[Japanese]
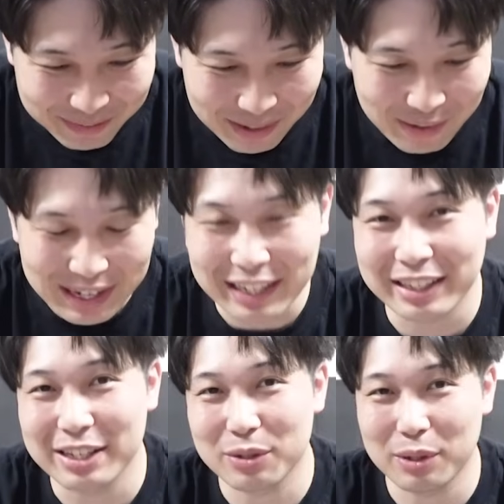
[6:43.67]
まあわかん
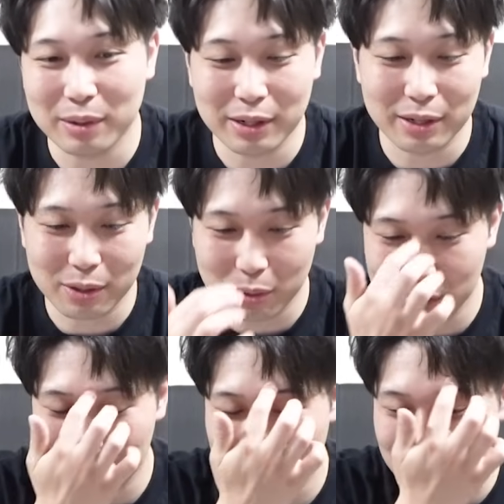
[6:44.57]
ない、それは。個
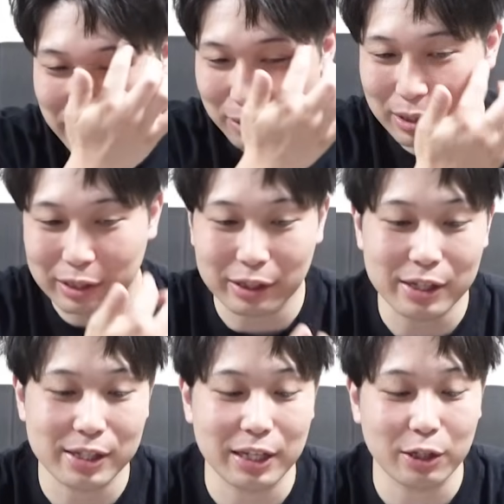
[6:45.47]
人的にはわかんな
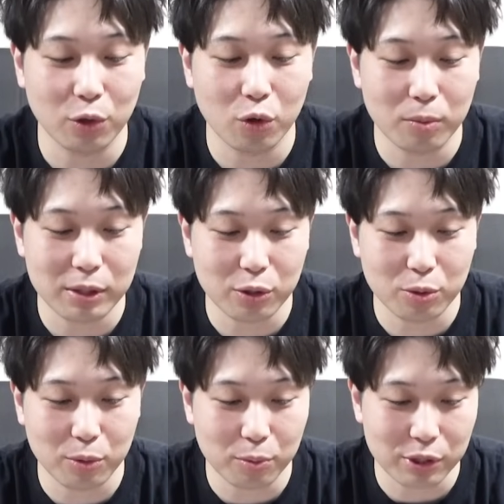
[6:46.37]
いですけど、まあそうい
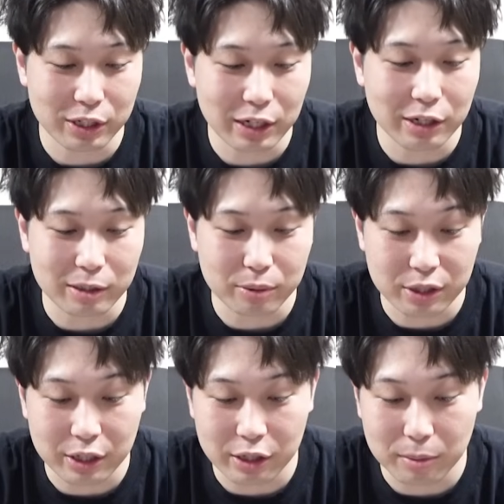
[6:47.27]
うのももしかしたらあるかもし
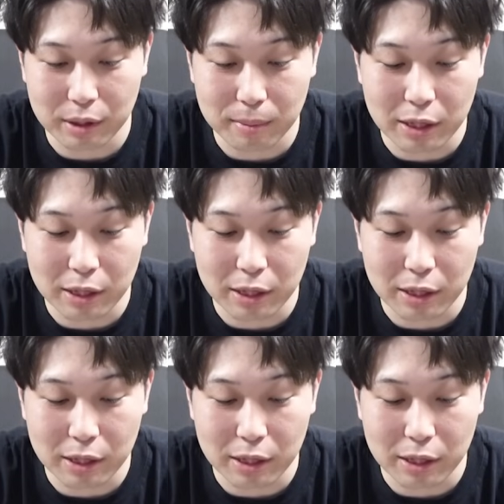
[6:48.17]
れないっていうね。